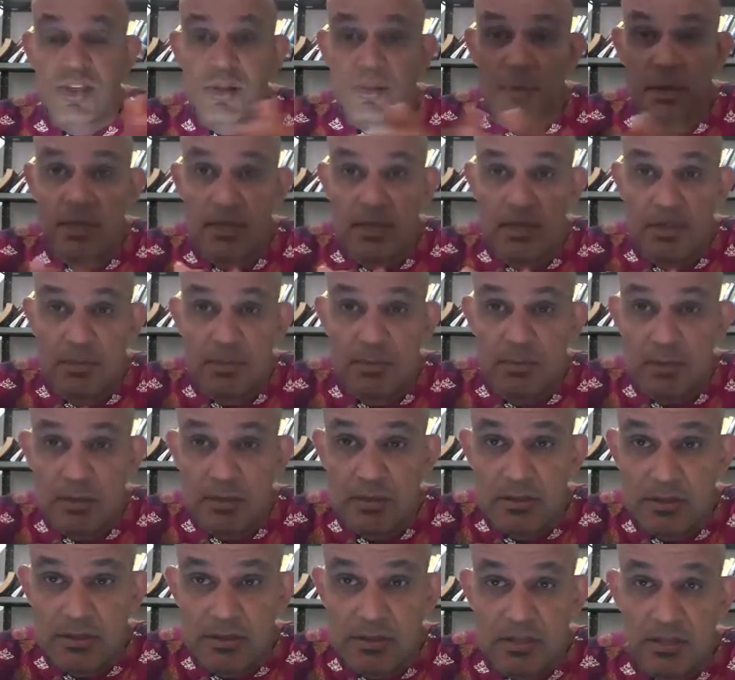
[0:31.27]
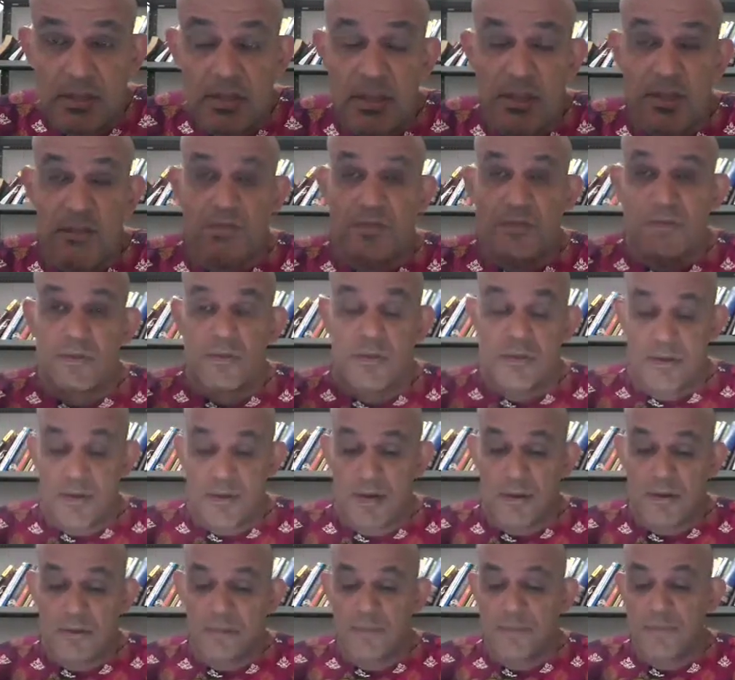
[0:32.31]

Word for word: abertas para a sociedade. Tá?